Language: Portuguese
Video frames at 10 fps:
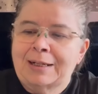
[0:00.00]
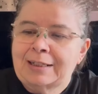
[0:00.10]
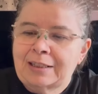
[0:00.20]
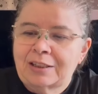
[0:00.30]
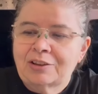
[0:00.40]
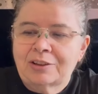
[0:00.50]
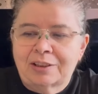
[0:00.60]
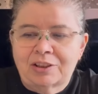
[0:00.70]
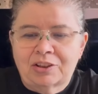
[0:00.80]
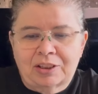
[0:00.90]
grande
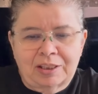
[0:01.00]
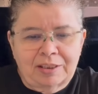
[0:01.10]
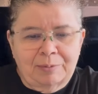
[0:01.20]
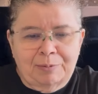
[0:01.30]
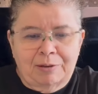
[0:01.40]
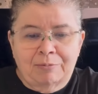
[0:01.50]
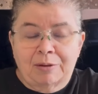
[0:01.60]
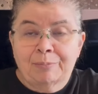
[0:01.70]
tristeza para mim,